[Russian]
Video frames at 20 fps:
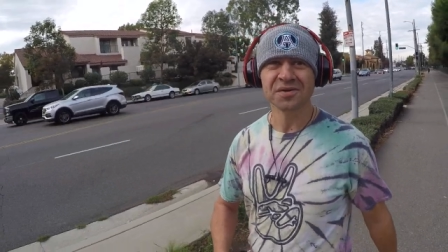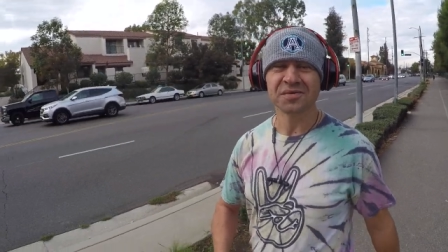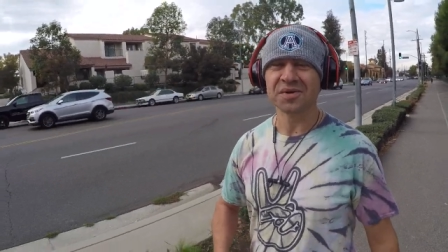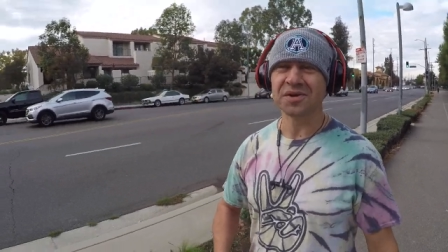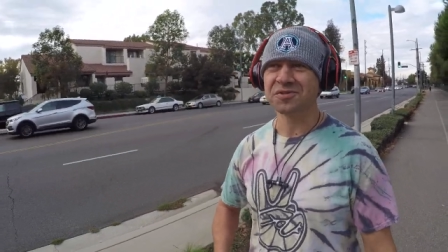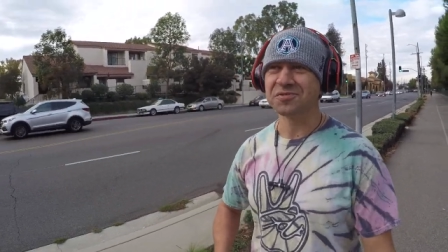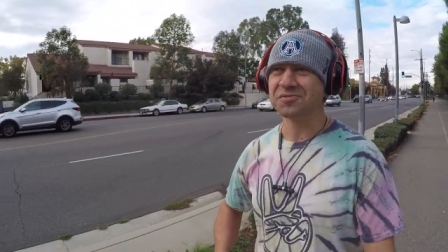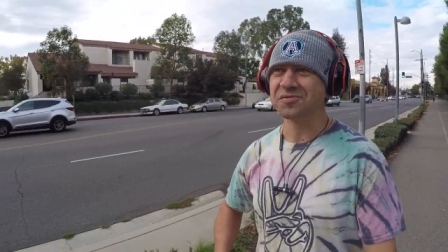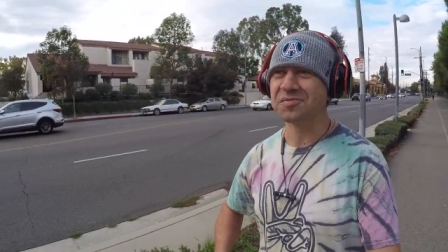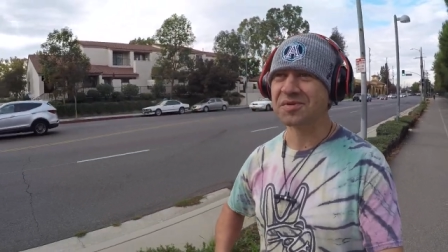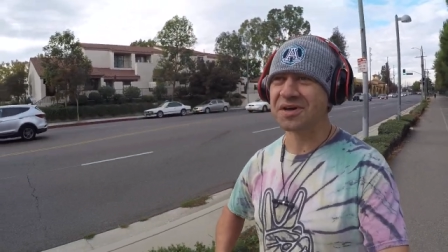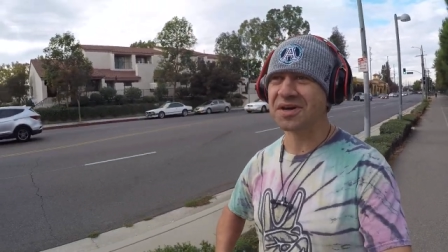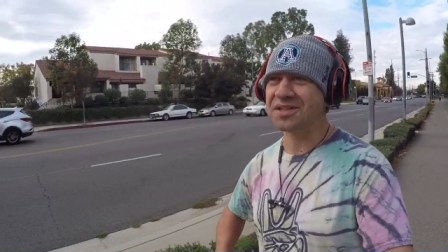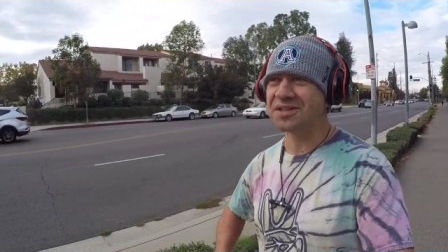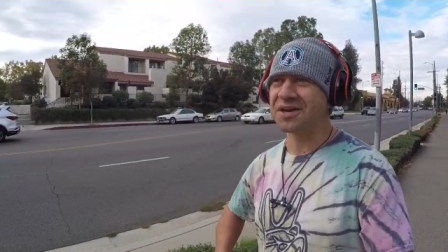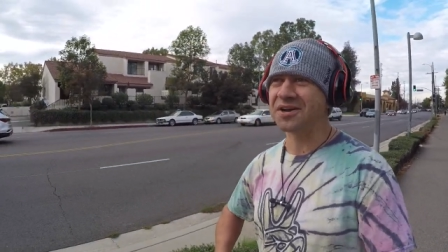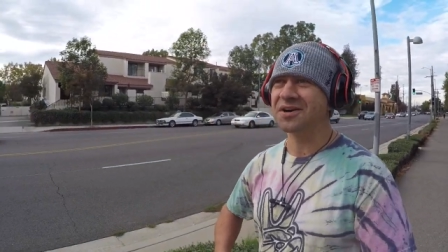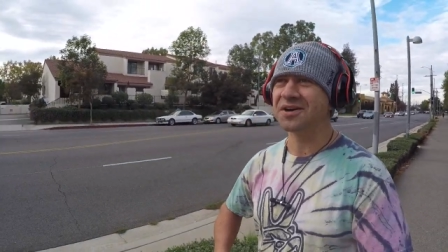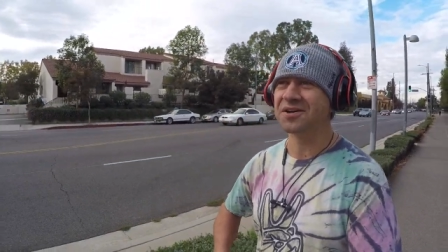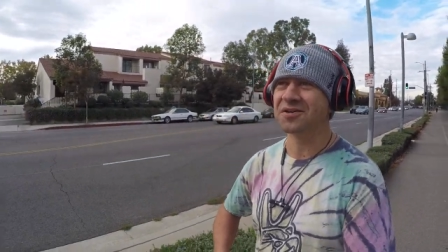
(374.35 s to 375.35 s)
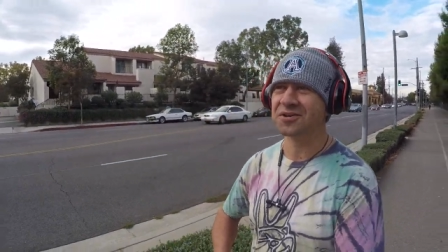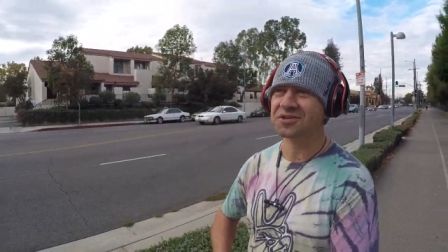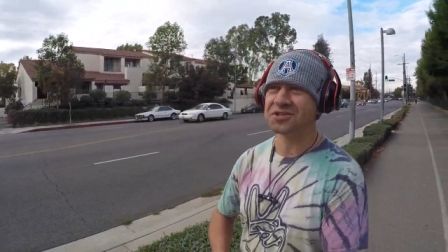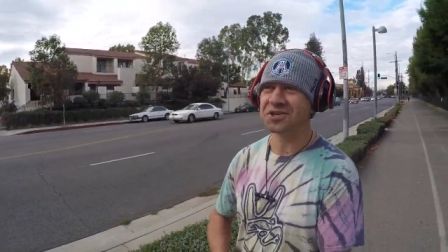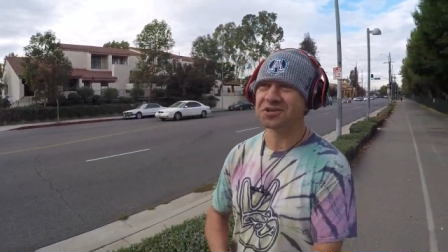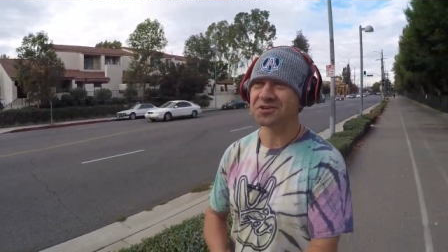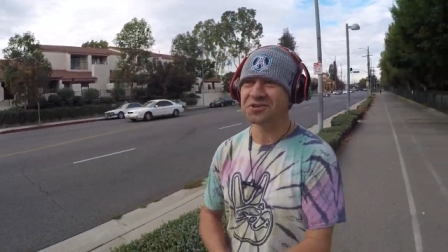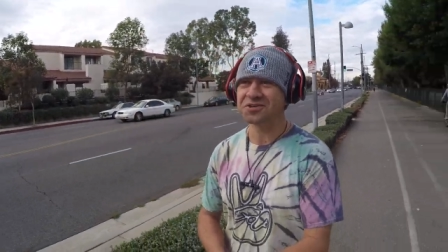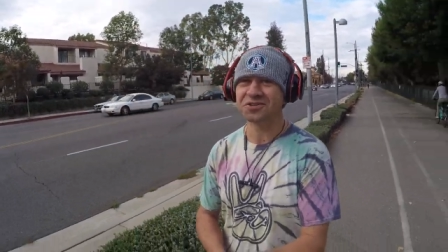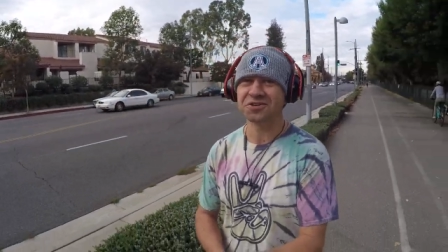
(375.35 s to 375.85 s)
поэтому мы это
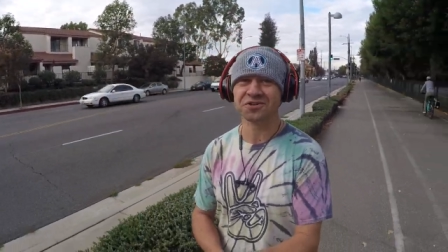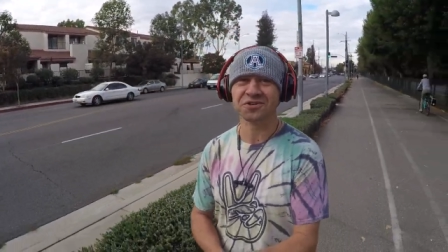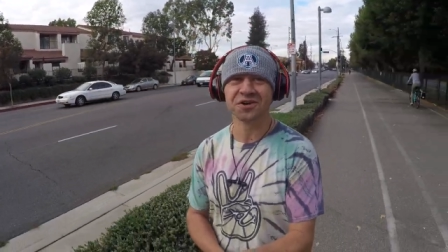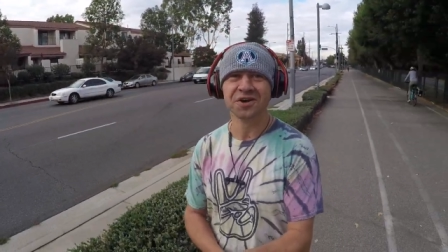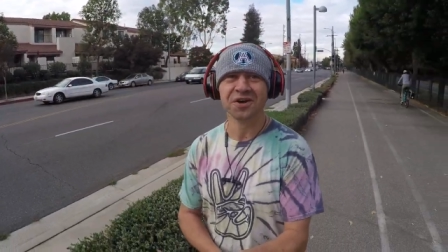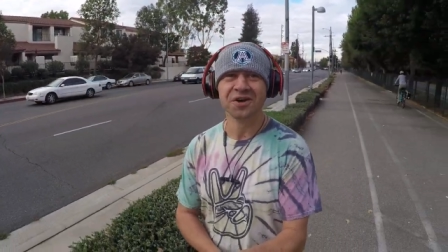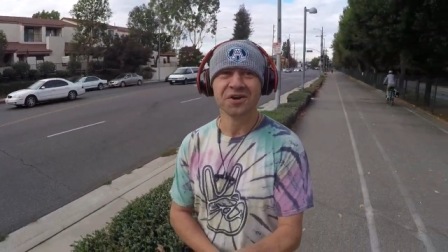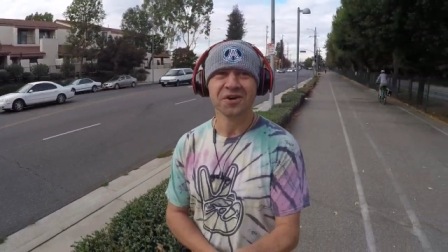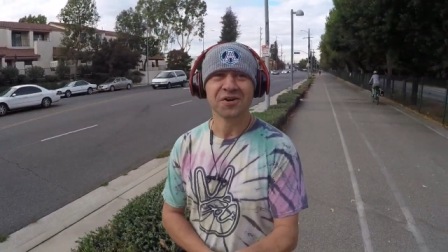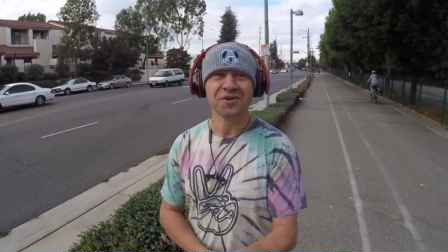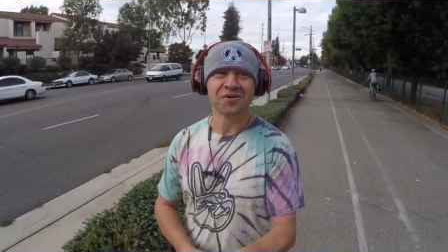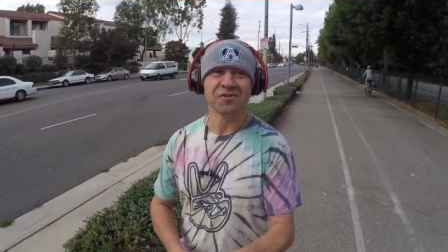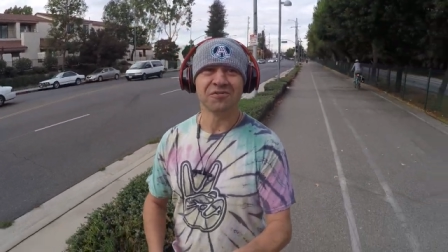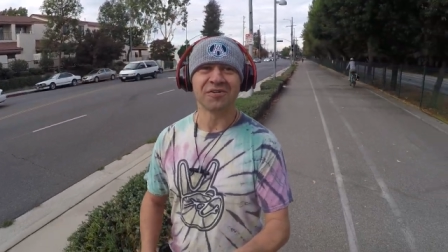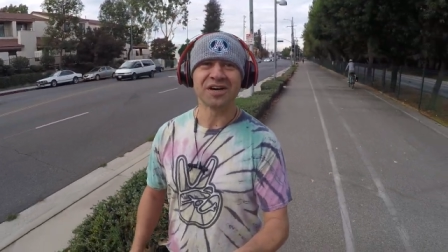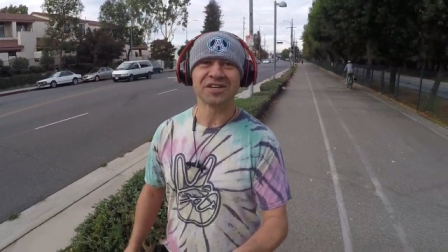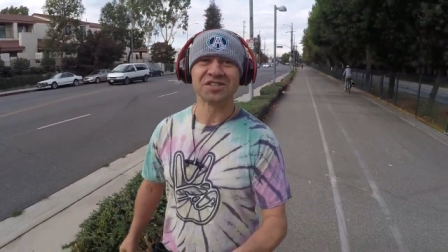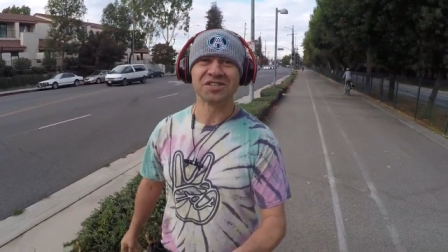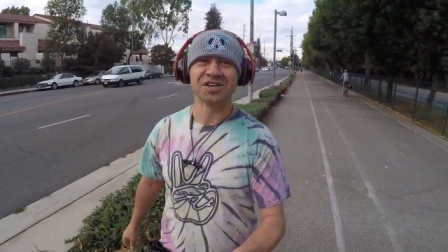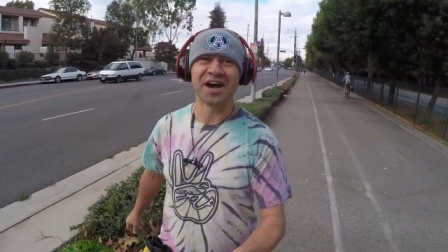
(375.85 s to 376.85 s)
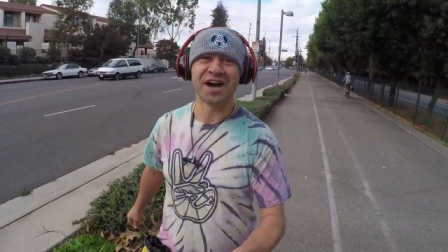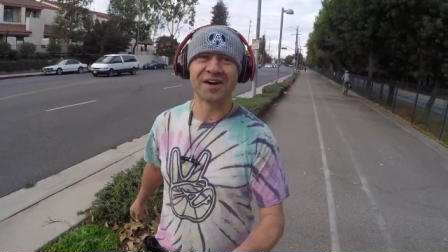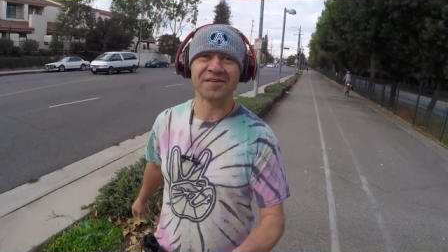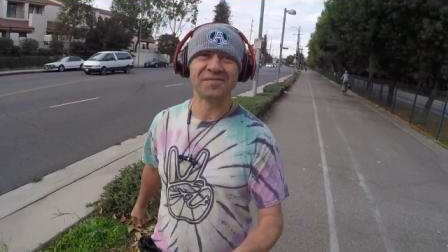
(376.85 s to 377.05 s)
очень-очень уважаем.